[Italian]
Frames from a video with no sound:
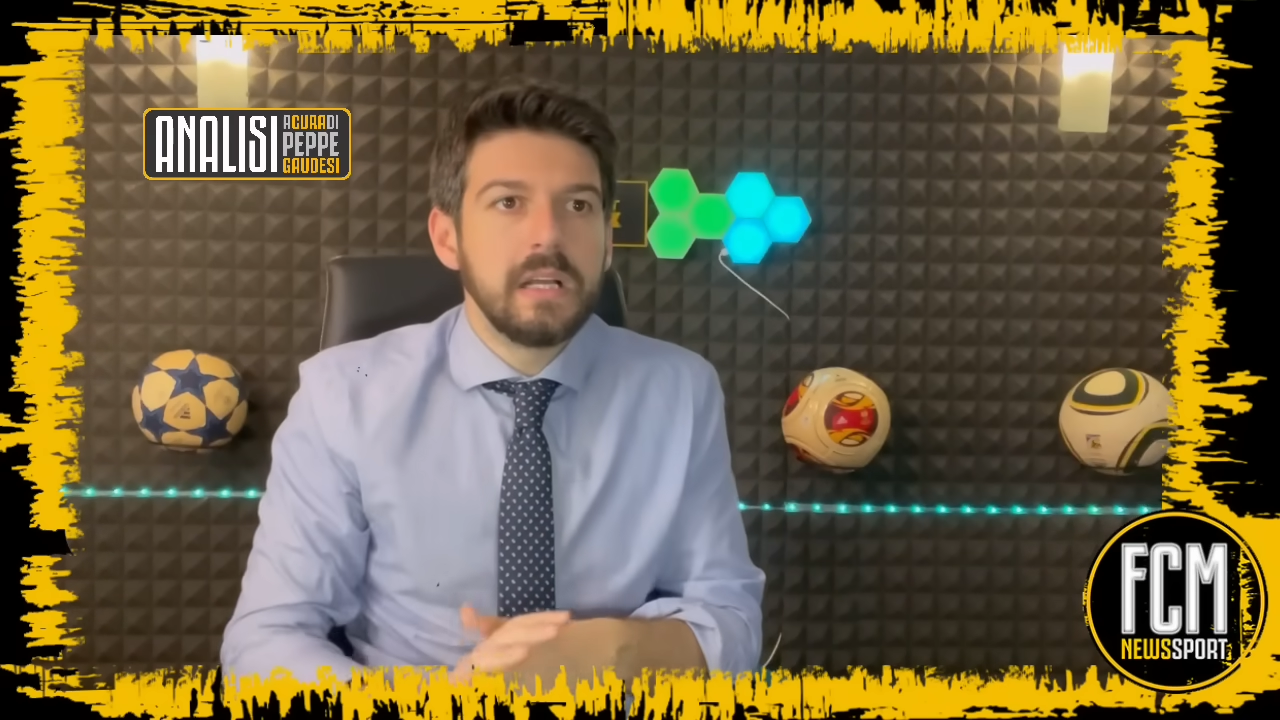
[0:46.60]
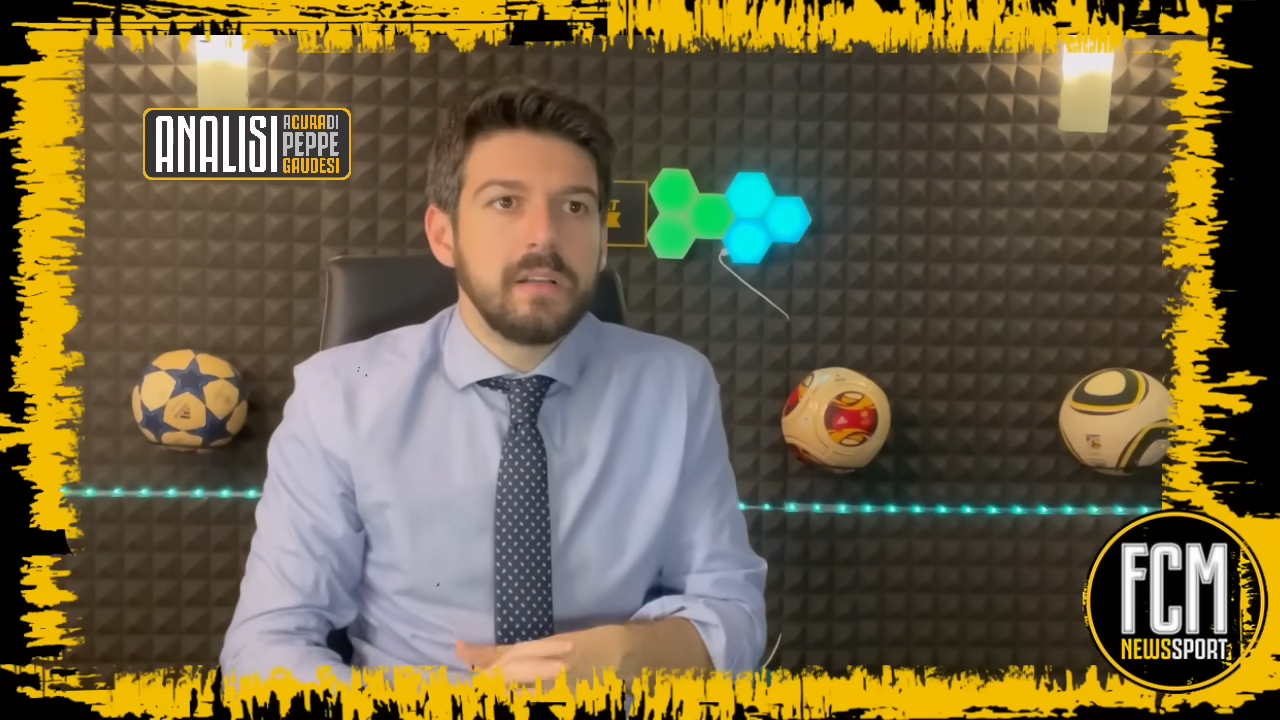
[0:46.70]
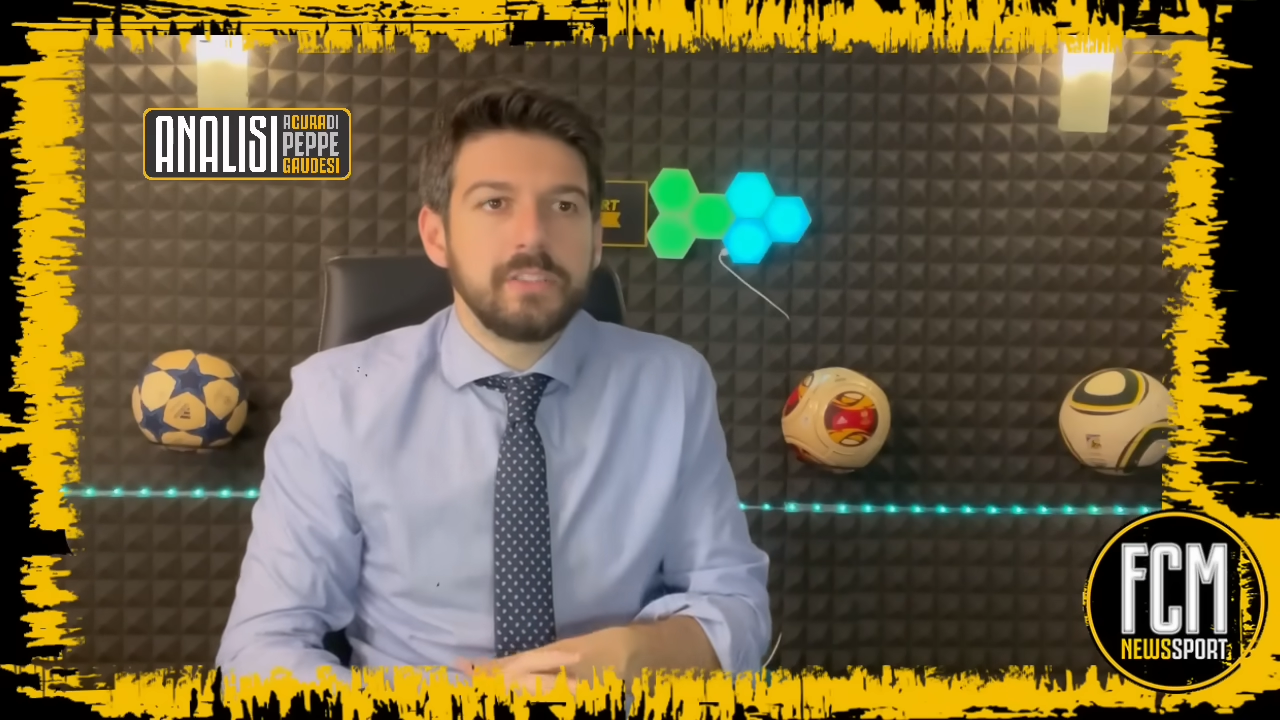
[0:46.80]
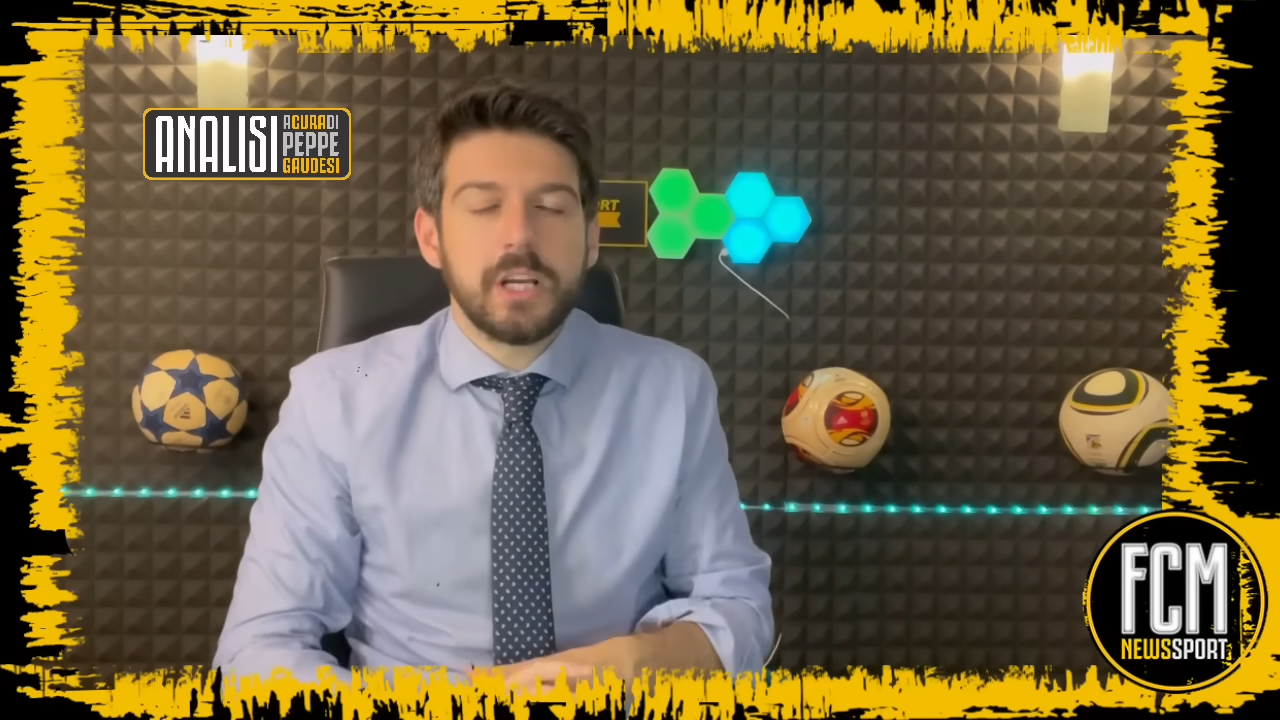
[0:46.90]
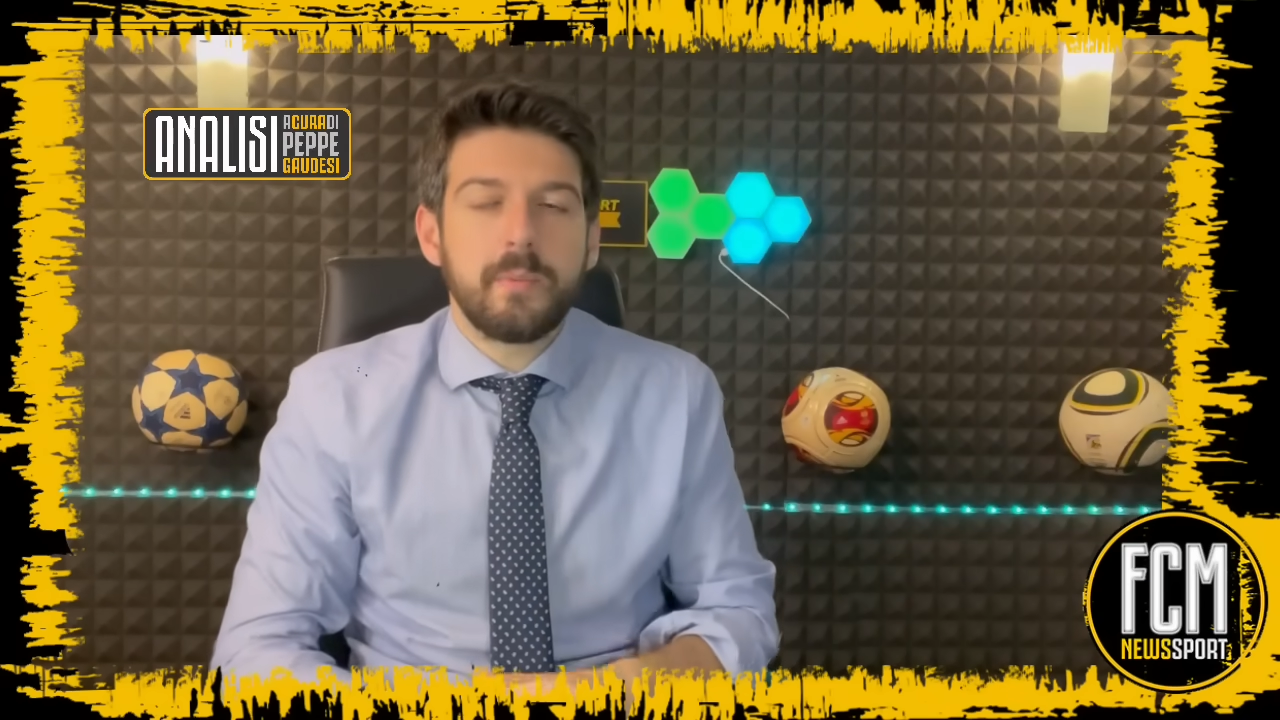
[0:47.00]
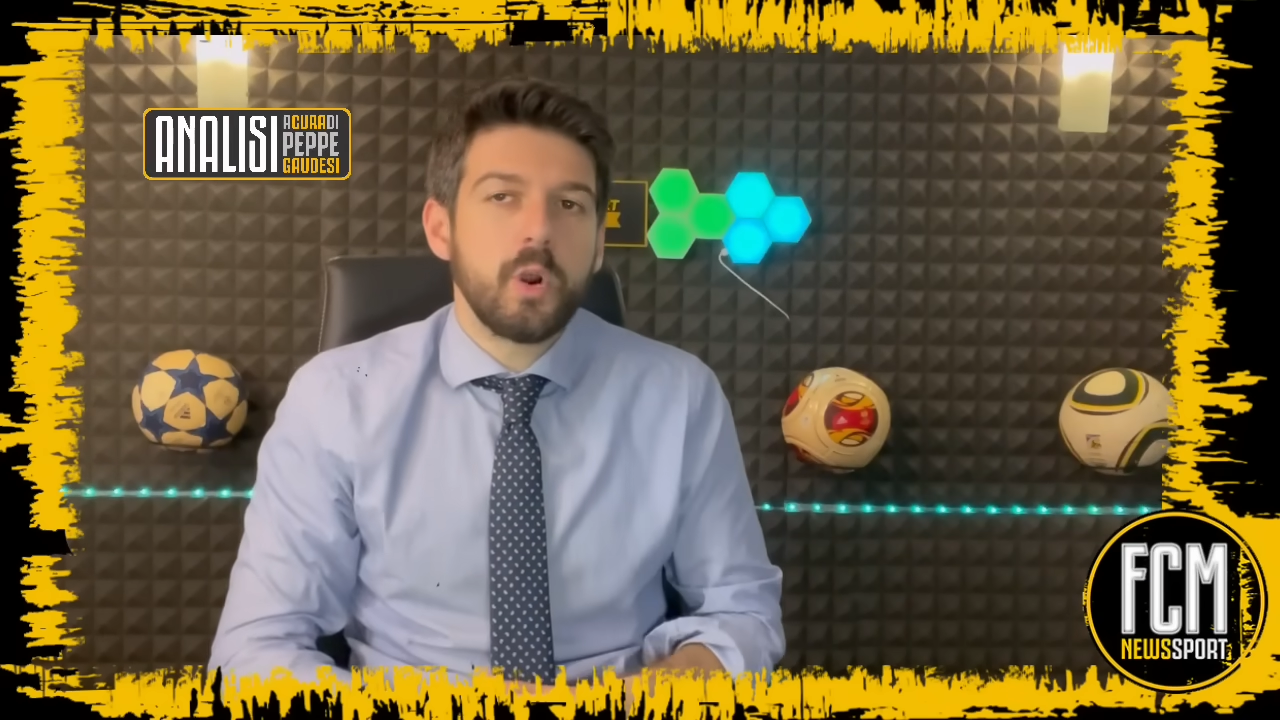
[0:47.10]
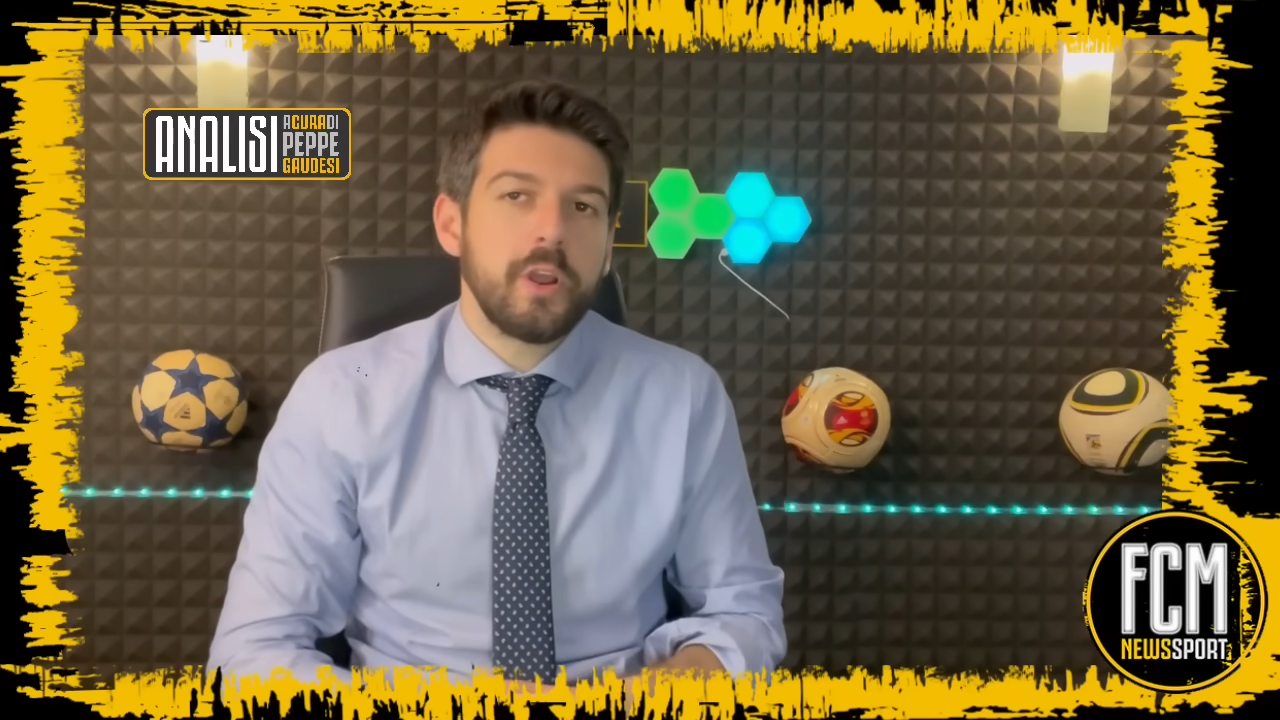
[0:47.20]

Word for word: diciamo